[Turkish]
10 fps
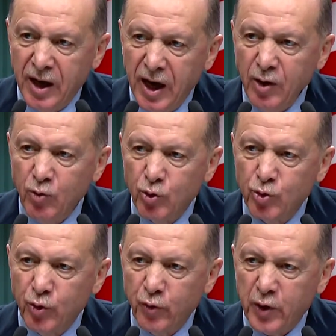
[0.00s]
en
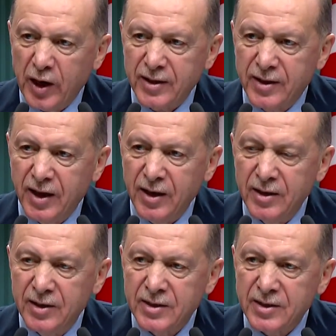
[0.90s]
uygun
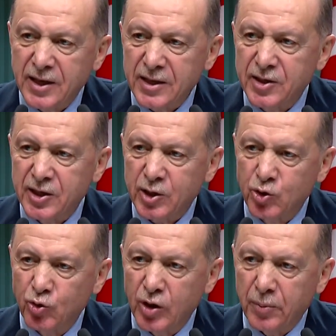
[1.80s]
fiyatla satışa
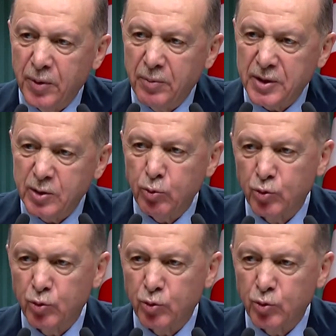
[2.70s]
sunulabilmesi